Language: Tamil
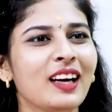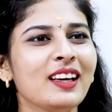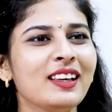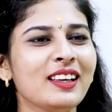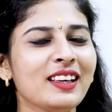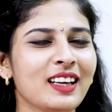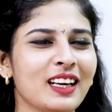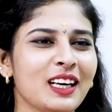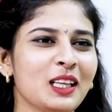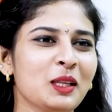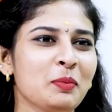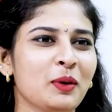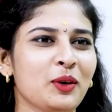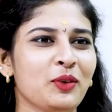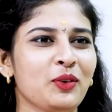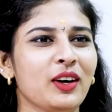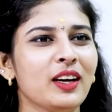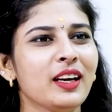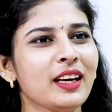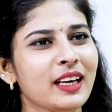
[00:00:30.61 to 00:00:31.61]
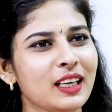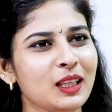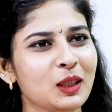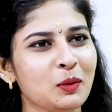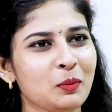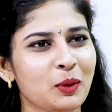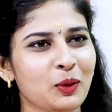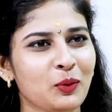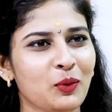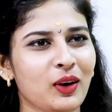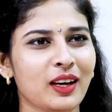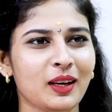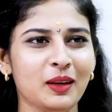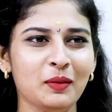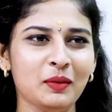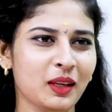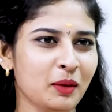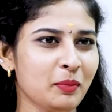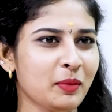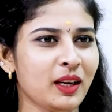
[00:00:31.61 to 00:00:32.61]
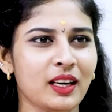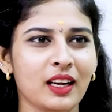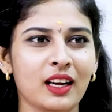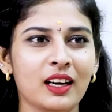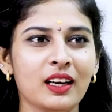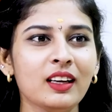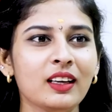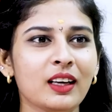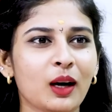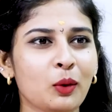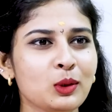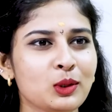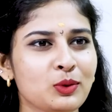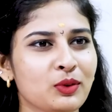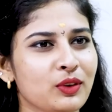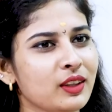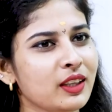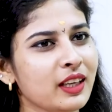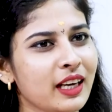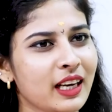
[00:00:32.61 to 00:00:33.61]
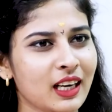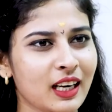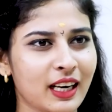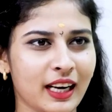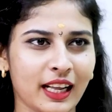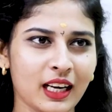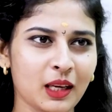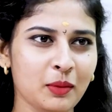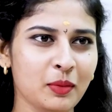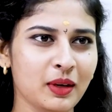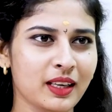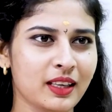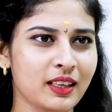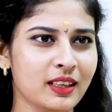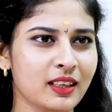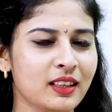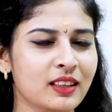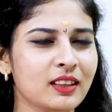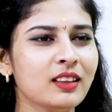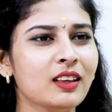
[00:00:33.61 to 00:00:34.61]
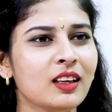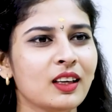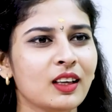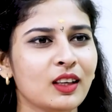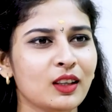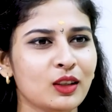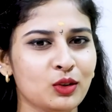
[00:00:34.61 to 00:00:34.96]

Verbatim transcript: யாருக்கு நல்லது பண்ணுவாங்க கெட்டது பண்ணுவாங்க இந்த மாதிரியான டவுட்ஸ் வந்து எங்களை நிறைய பேருக்கு இருக்குது